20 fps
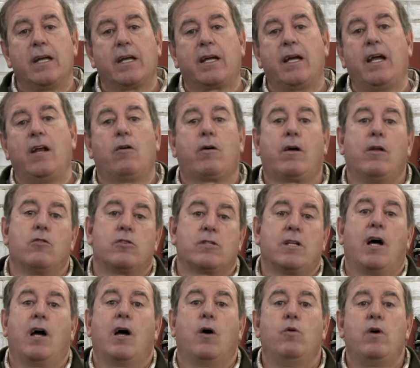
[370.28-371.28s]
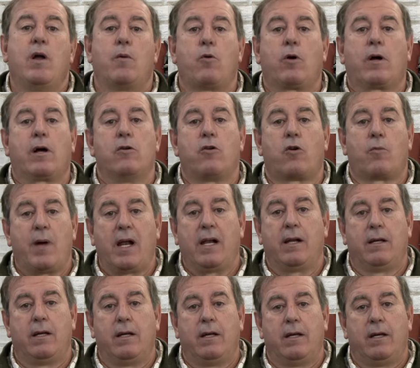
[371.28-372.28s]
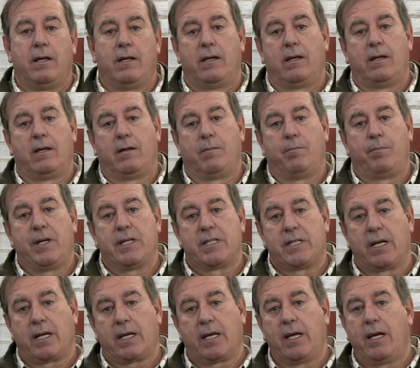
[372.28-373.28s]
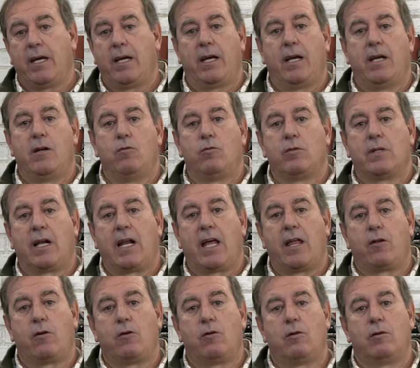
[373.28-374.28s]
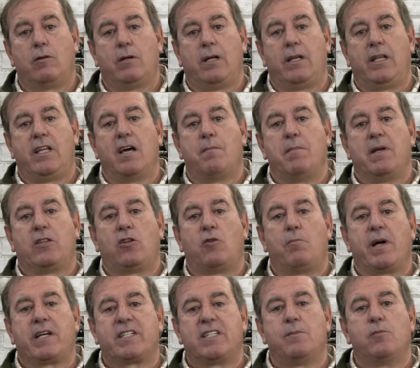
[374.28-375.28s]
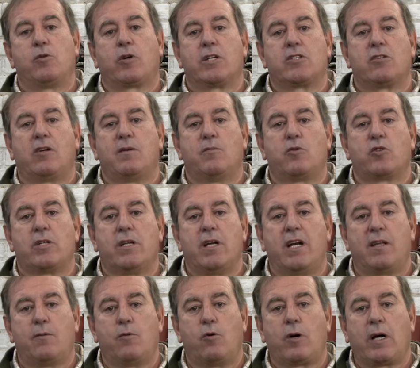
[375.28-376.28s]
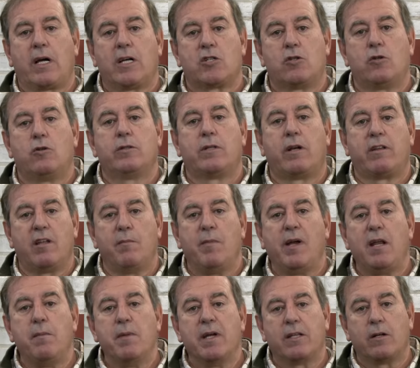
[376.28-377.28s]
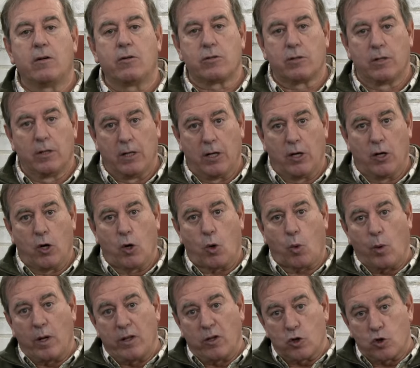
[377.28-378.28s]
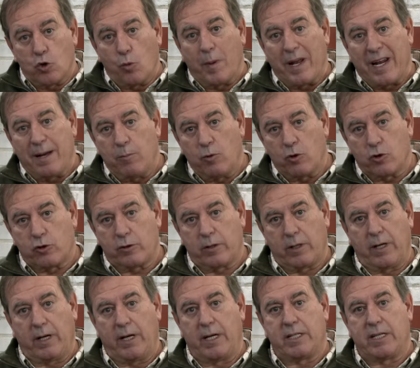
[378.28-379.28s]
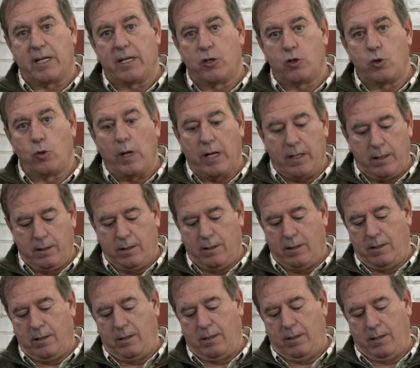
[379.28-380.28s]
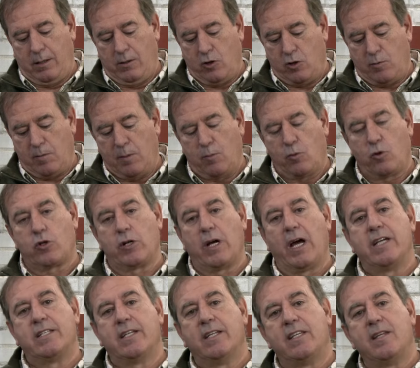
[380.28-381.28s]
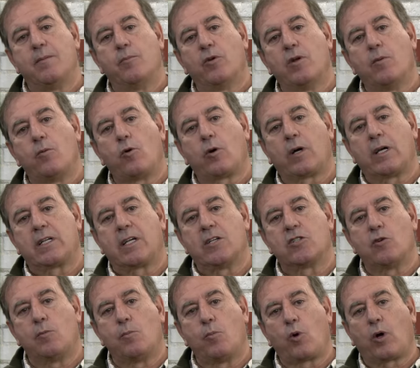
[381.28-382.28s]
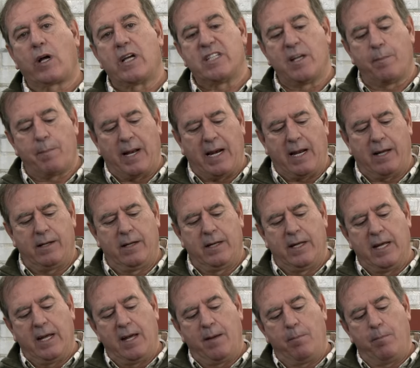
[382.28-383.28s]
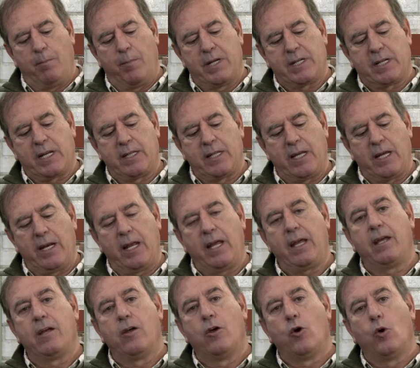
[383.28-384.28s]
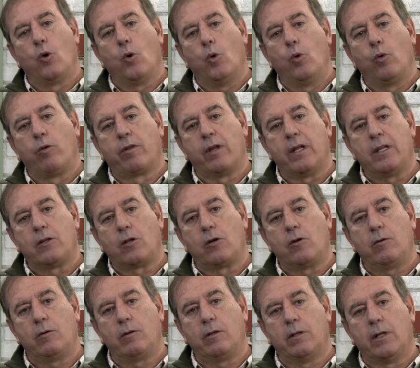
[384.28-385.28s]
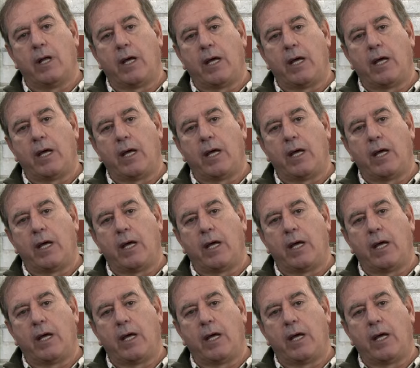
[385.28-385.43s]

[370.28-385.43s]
que lo que nos da una broca normal. Piensa que en un taladro el diámetro máximo que solemos tener de broca son 13 milímetros. Cuando superamos esa anchura, nos vamos a este tipo de brocas que son brocas de pala. Ves que tiene un centro de